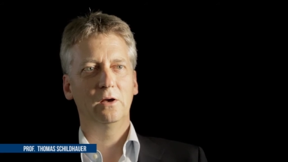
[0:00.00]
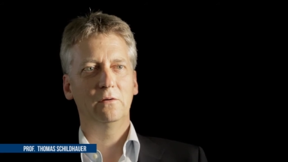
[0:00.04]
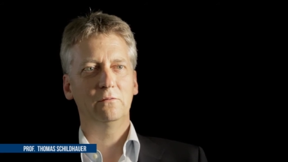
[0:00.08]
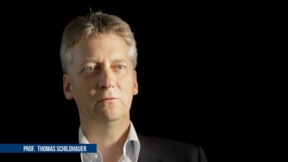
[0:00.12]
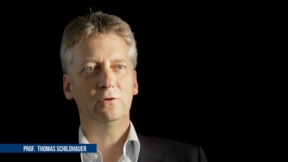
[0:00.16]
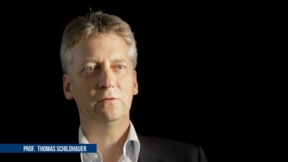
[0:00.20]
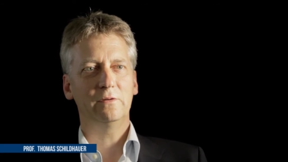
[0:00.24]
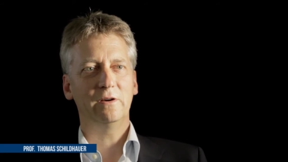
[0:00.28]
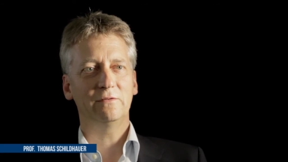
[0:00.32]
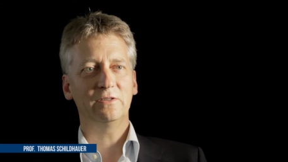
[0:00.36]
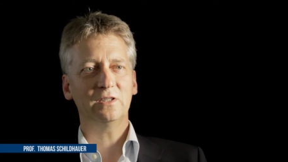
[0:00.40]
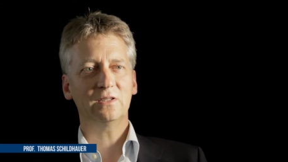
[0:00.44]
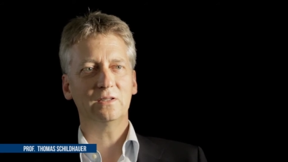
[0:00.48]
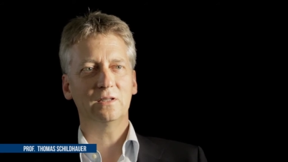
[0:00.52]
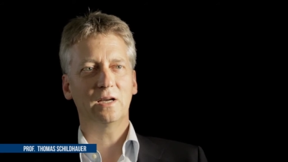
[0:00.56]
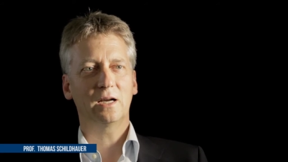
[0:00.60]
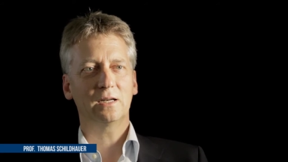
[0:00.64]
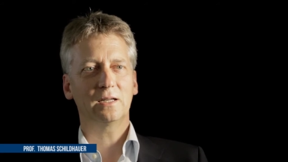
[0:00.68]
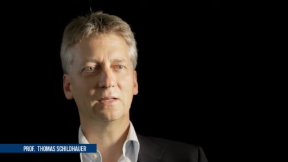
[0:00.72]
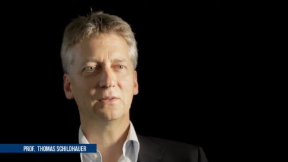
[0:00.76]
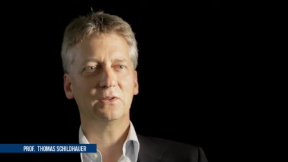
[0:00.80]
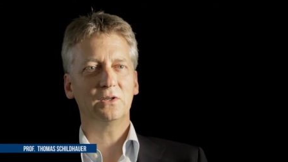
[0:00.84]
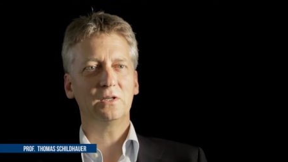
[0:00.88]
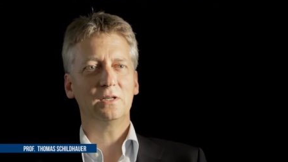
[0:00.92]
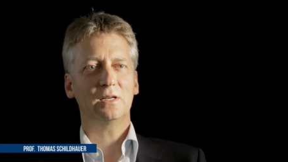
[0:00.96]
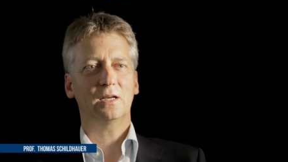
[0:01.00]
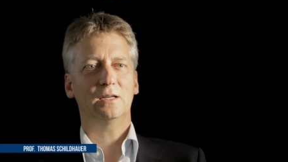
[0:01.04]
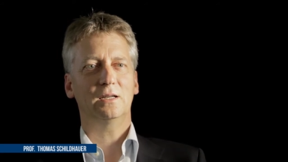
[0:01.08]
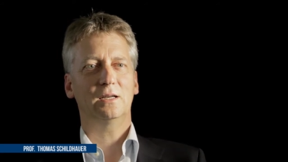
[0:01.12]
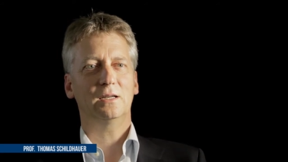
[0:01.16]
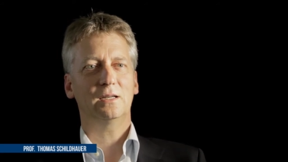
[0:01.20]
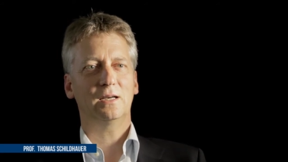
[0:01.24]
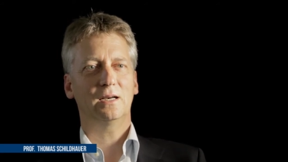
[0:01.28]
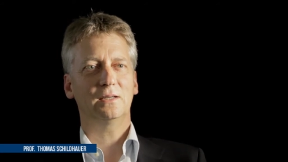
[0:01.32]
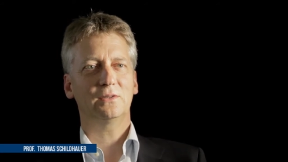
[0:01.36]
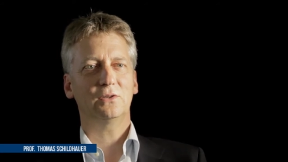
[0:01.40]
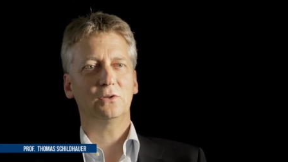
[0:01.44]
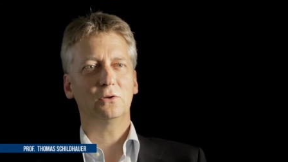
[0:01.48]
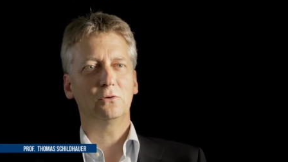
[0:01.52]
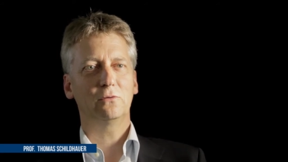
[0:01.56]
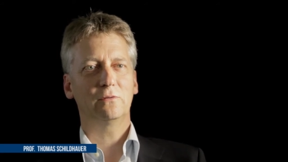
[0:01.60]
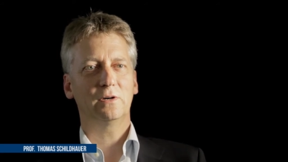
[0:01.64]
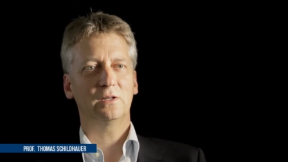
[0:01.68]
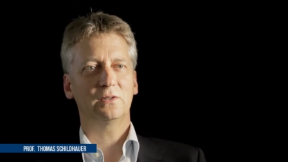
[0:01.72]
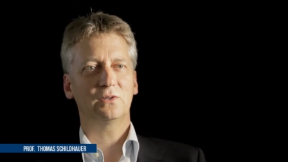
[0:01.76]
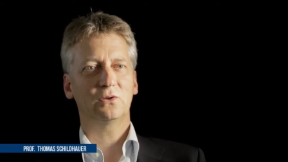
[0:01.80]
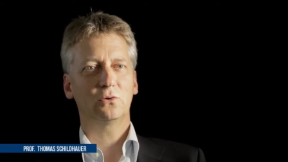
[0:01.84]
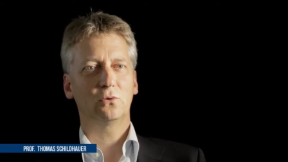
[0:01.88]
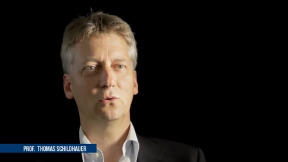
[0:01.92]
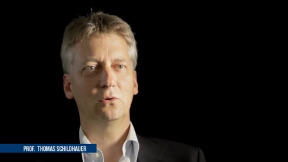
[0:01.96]
Wie wir wissen, hat das Internet als
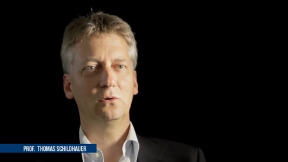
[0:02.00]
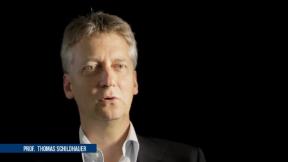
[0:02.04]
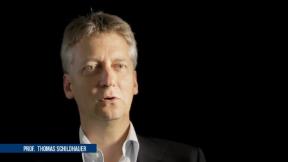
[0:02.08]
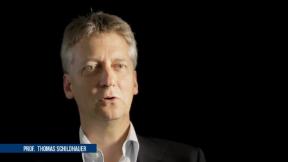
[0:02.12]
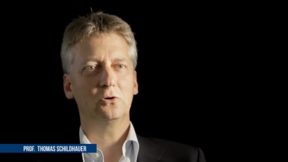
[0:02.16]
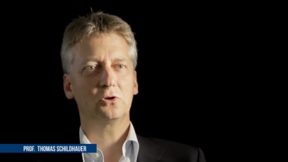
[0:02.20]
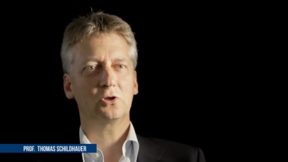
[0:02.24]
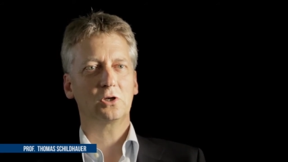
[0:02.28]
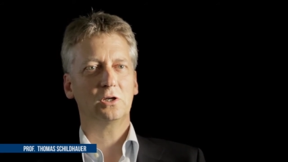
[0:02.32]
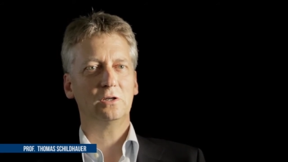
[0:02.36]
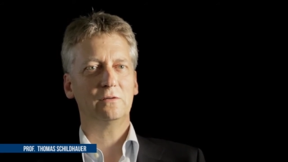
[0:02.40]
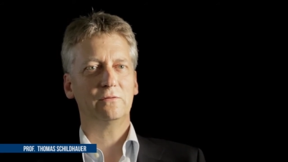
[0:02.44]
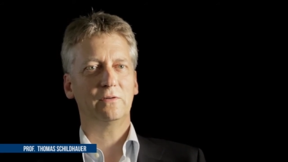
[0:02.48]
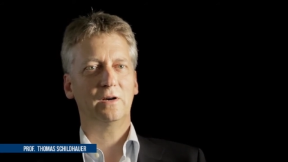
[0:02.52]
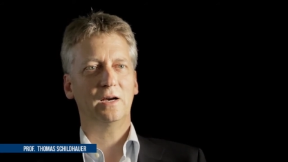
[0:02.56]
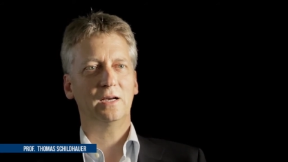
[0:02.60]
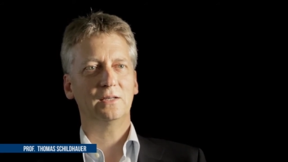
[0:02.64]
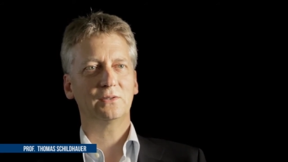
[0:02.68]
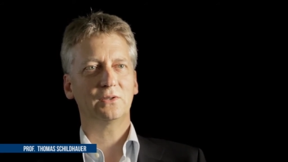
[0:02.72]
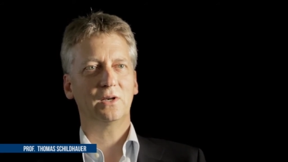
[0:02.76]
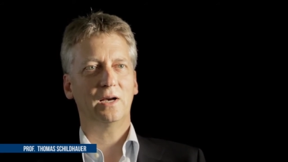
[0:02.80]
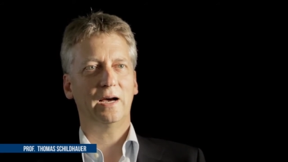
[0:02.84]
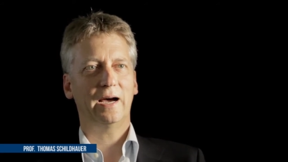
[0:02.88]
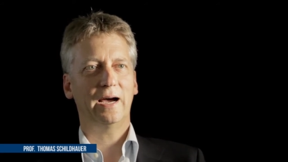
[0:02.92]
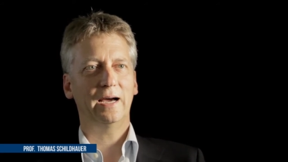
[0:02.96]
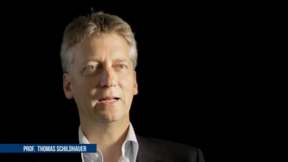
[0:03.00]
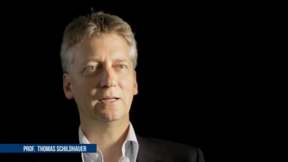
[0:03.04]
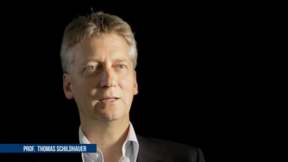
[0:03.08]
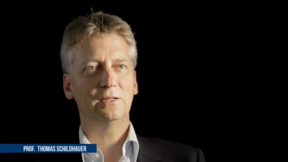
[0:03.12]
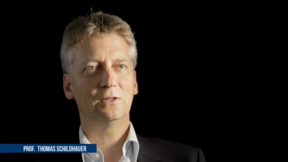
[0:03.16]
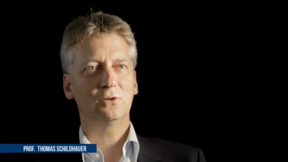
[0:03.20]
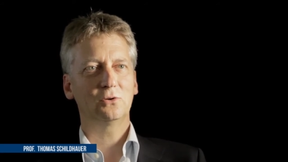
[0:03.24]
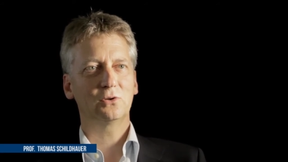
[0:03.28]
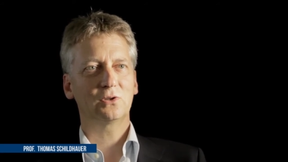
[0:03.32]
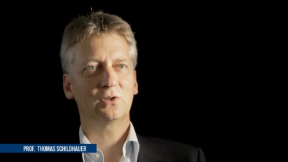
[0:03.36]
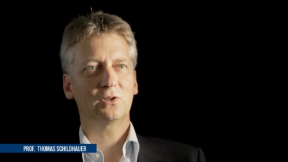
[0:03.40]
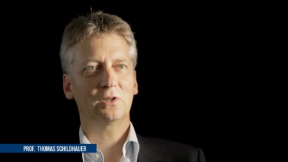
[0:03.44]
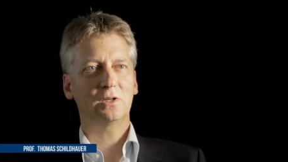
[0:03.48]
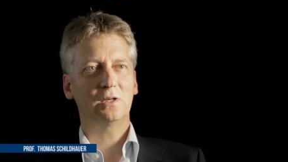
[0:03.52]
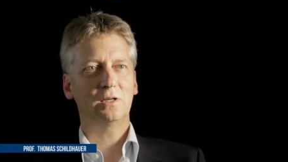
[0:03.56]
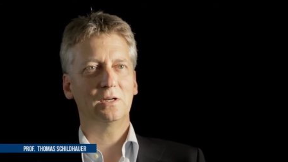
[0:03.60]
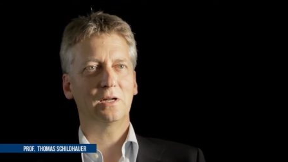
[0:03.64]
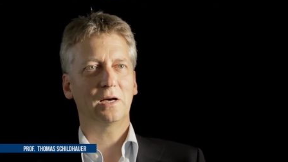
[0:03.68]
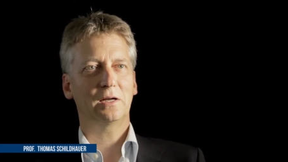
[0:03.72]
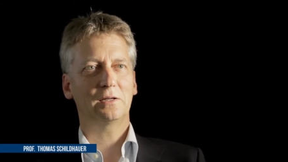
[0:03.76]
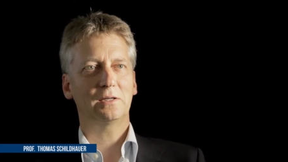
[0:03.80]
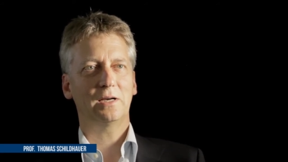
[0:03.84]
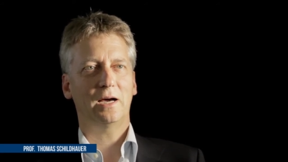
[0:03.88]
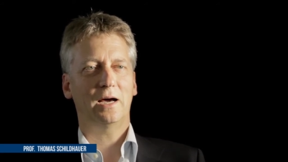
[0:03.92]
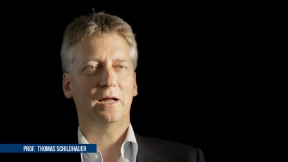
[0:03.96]
Innovation schrittweise eine Industrie
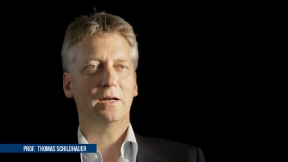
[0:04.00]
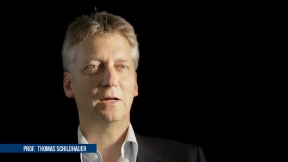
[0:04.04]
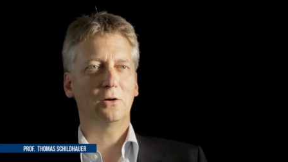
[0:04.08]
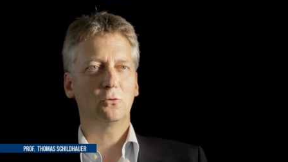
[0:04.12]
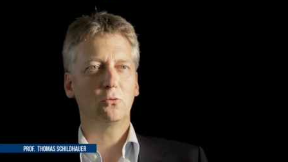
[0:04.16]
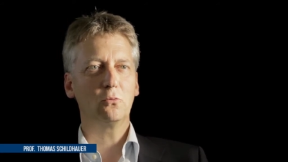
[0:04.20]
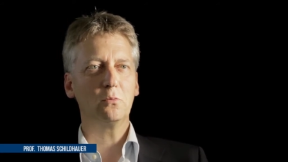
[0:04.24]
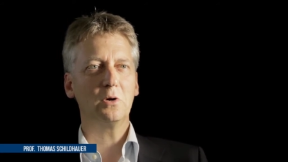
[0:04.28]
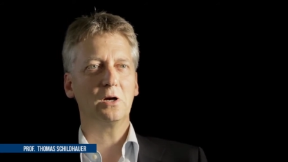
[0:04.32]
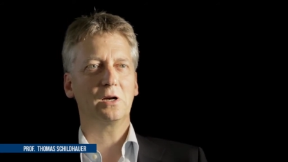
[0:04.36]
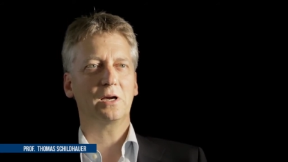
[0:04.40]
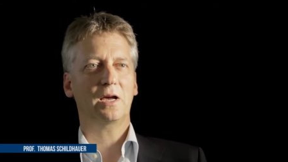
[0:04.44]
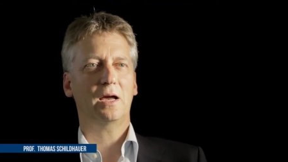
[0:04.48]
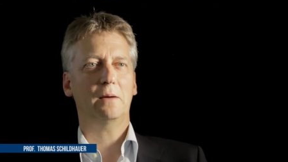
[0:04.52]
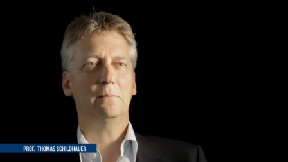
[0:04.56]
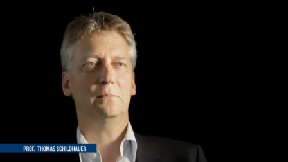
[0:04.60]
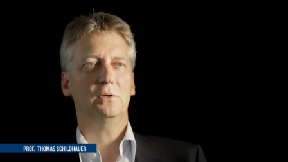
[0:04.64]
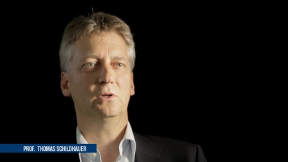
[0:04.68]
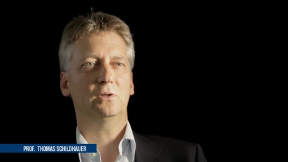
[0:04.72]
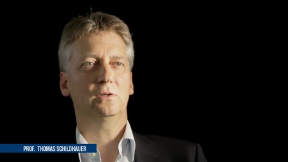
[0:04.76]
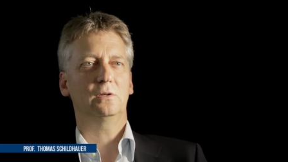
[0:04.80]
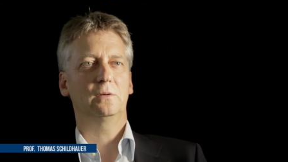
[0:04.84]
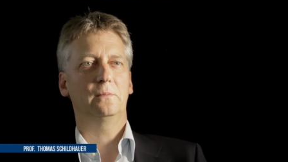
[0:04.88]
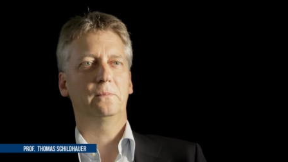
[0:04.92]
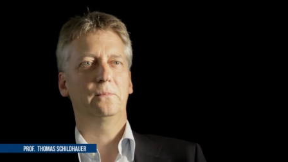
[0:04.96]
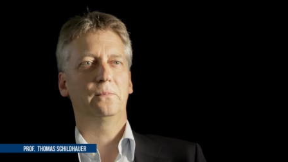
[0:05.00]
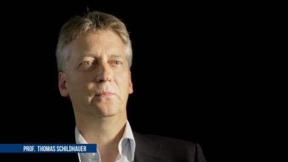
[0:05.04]
nach der anderen umgekrempelt.